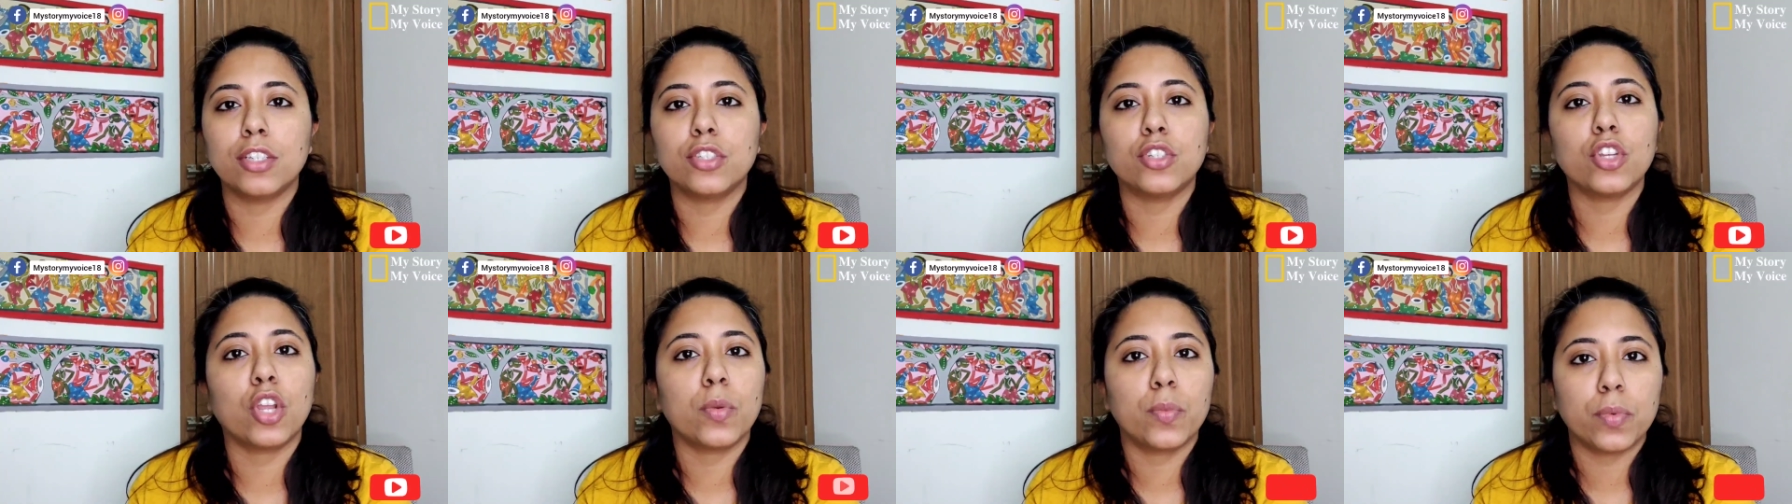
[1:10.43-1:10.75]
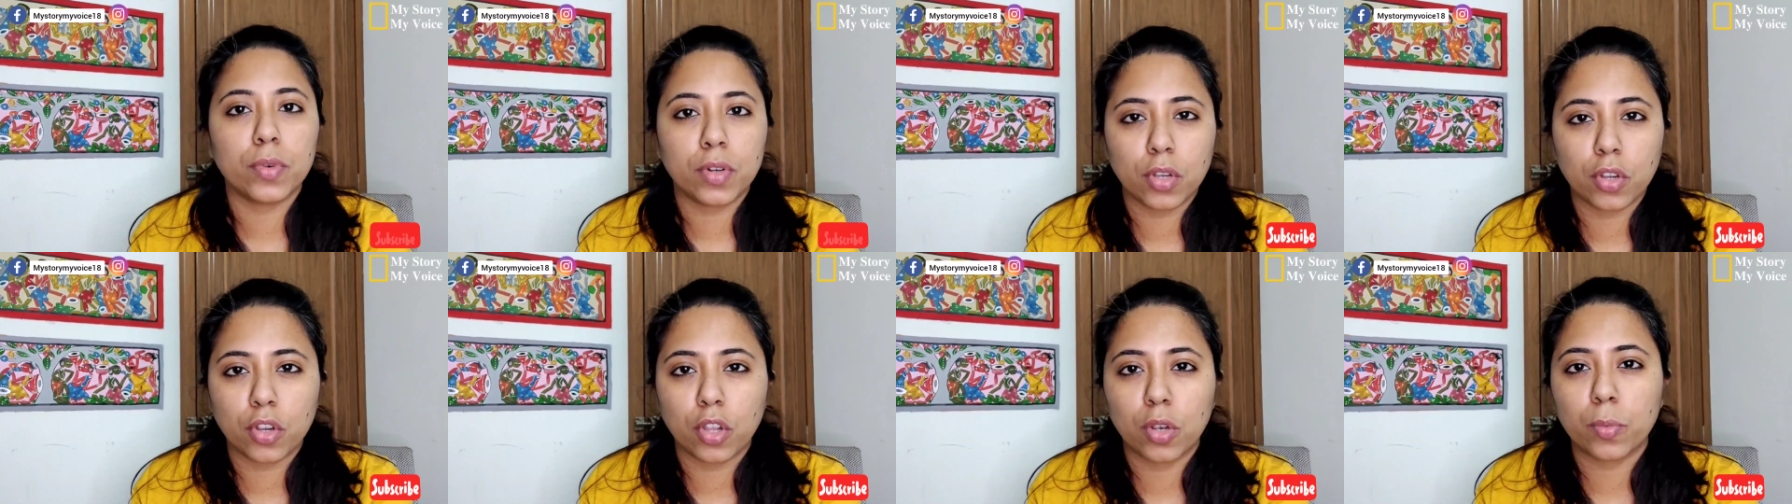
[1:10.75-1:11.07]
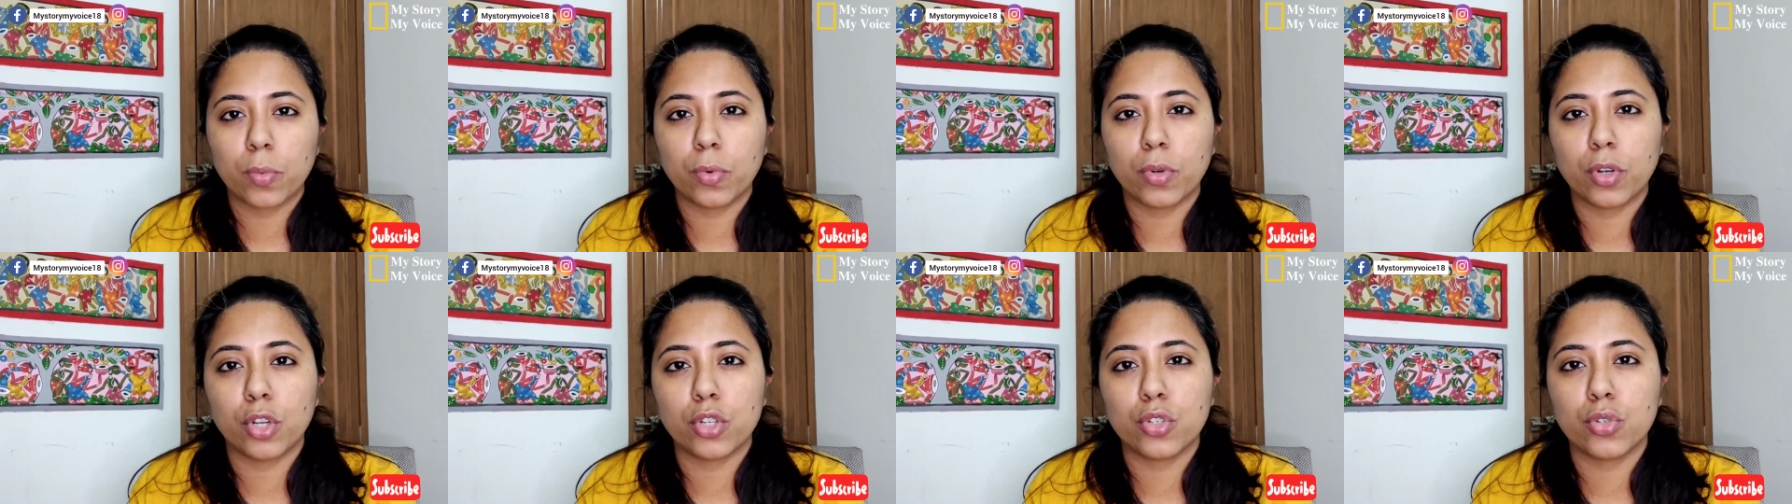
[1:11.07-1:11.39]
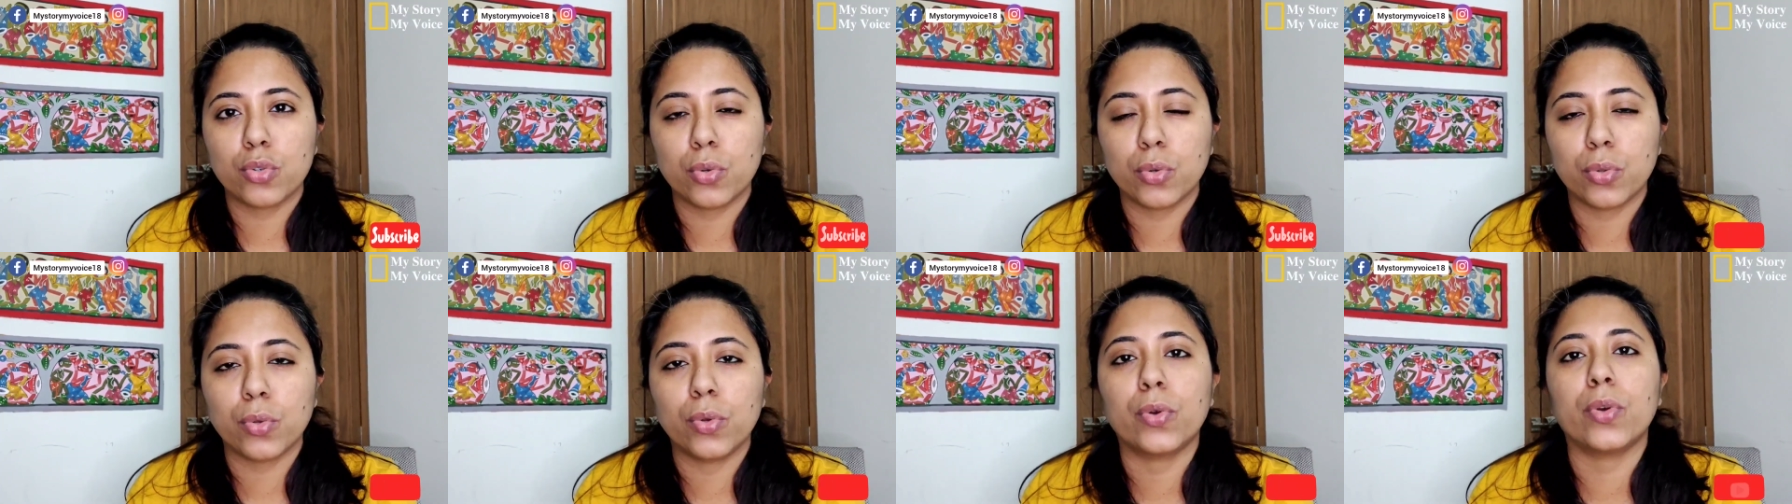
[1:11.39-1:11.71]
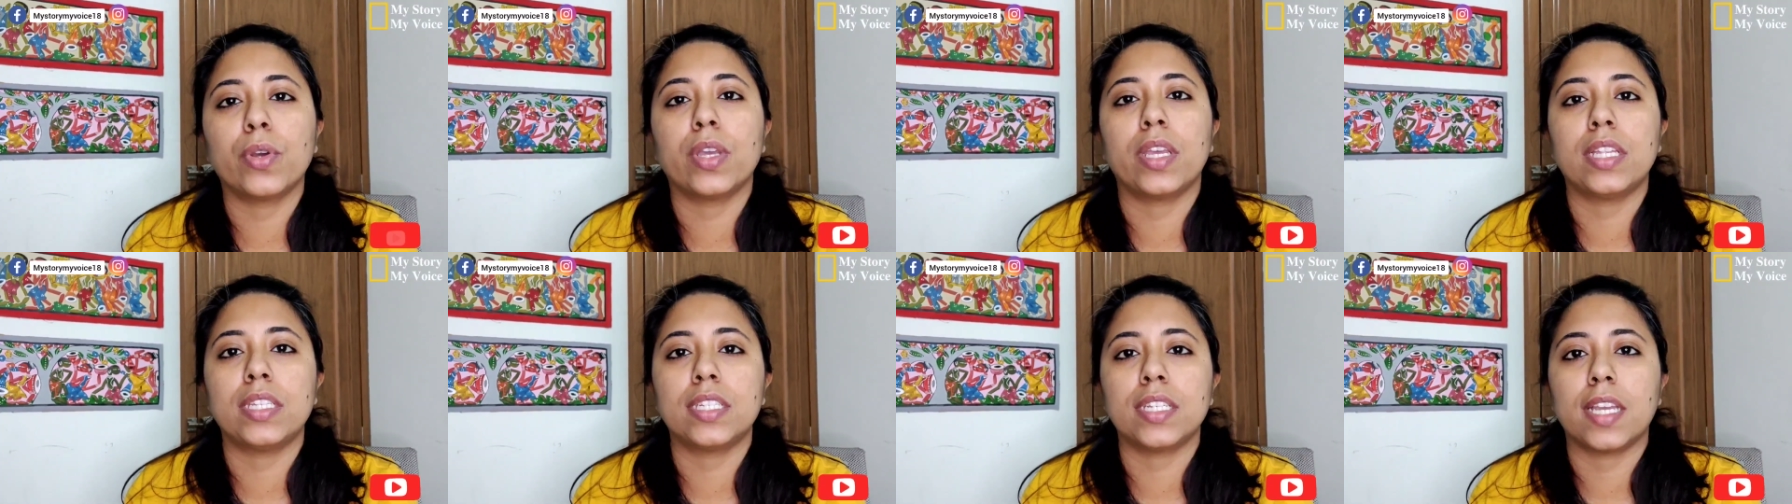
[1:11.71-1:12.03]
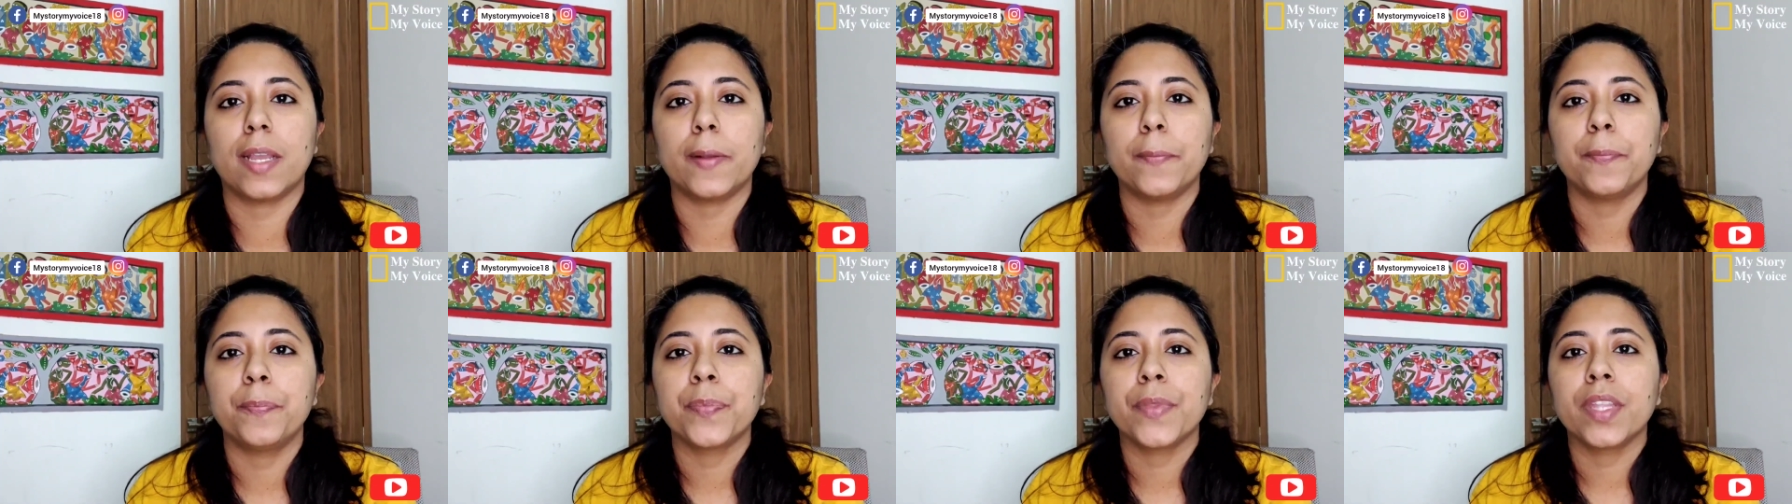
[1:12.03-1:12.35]
জল্পনা কল্পনা শুরু হয়ে
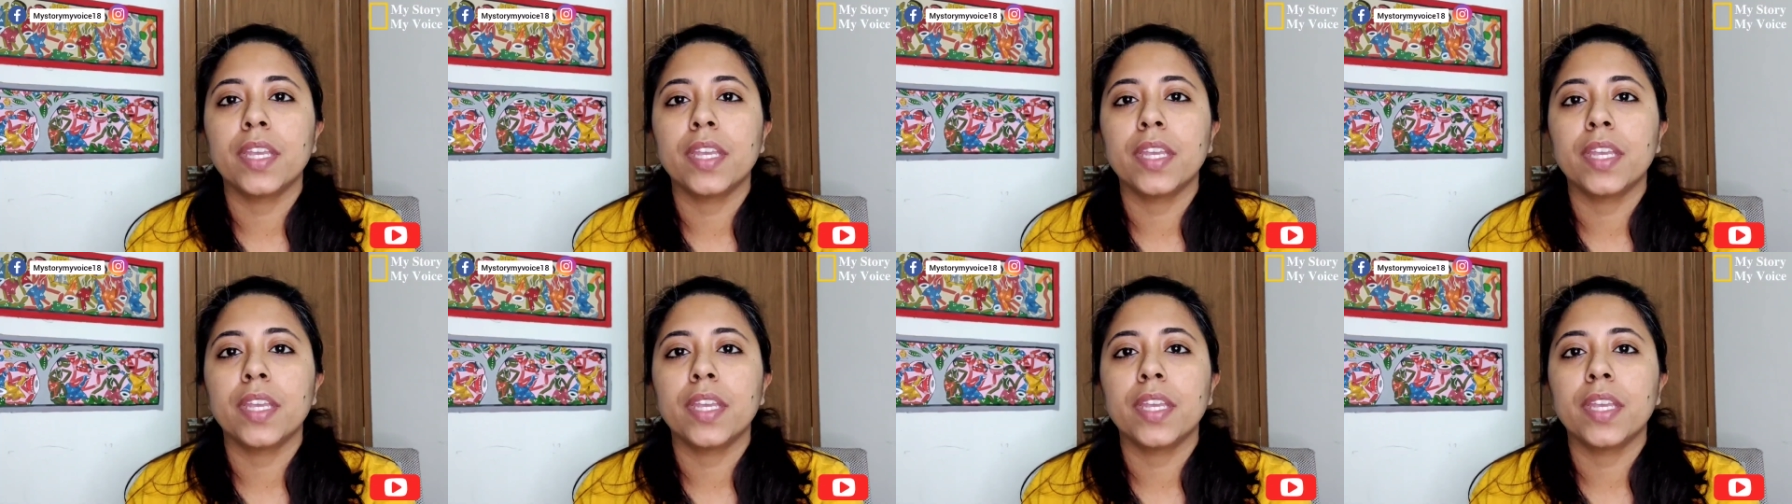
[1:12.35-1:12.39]
যায়